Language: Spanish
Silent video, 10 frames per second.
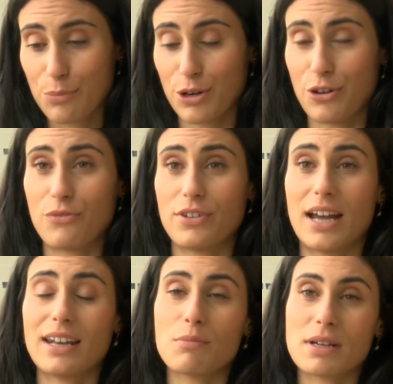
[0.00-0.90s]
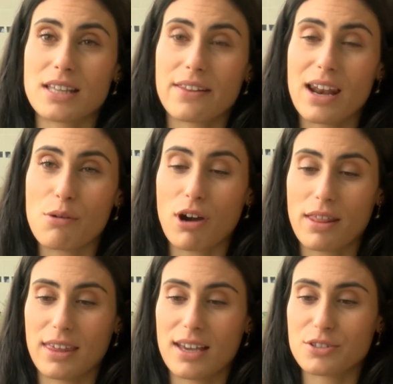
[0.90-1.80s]
Bueno, al final el máster de la
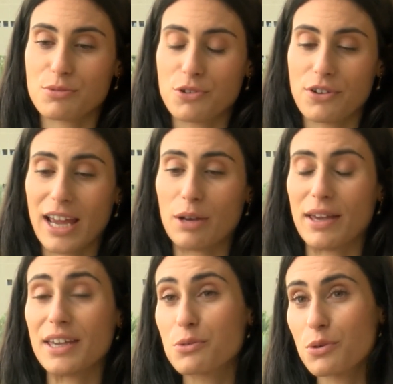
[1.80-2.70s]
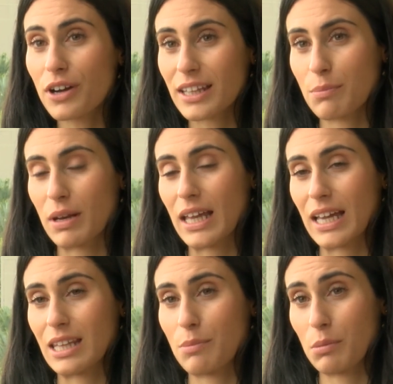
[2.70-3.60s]
abogacía es como el vehículo que te,
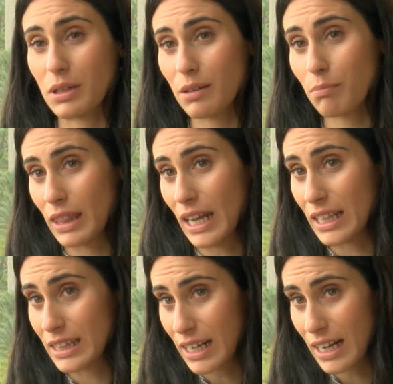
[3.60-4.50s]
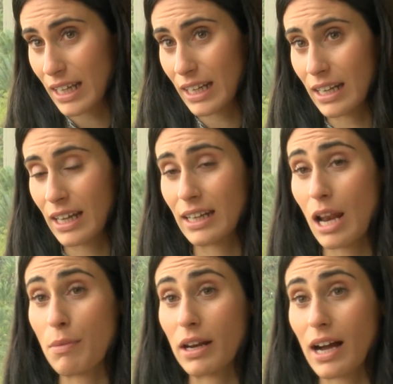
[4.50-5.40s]
permite empezar a entrar en,
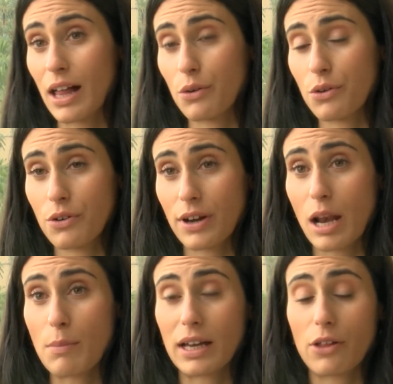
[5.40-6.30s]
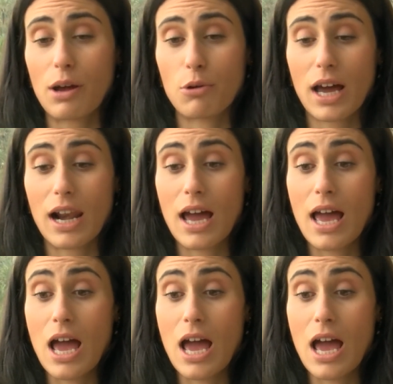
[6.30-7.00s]
el mercado, laboral.